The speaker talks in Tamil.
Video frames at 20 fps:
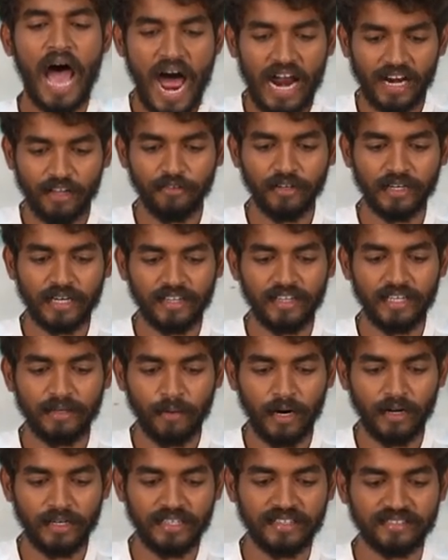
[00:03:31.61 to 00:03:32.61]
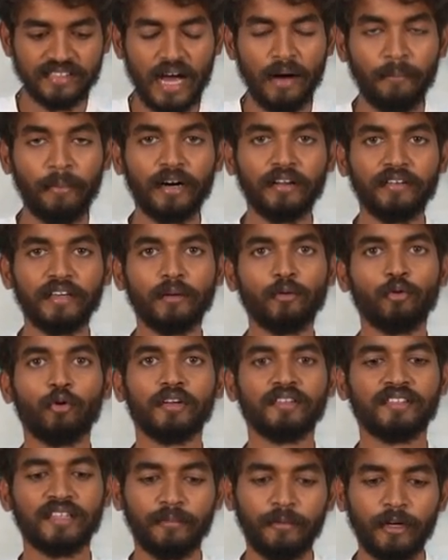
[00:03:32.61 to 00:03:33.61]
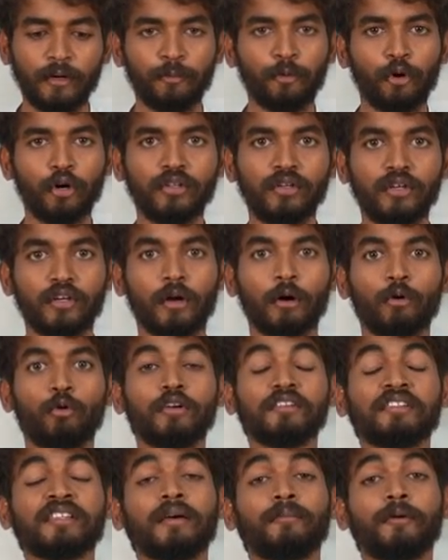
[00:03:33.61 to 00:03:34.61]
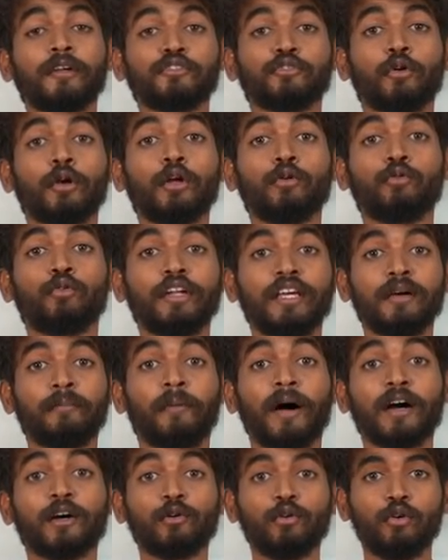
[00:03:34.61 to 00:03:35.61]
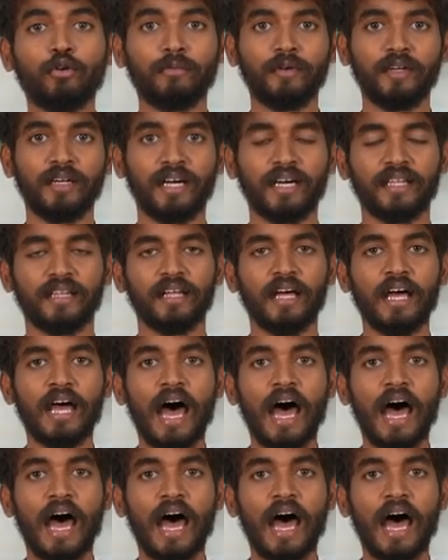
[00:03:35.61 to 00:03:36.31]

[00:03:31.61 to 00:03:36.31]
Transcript: அளவுக்கு அதிகமாக நீங்கள் சாப்பாடு வைக்கும் ஒரு சில பேர் போதுன்றாங்க ஒரு சில பேர் சொல்லக்கூடிய பக்குவம் இருக்காது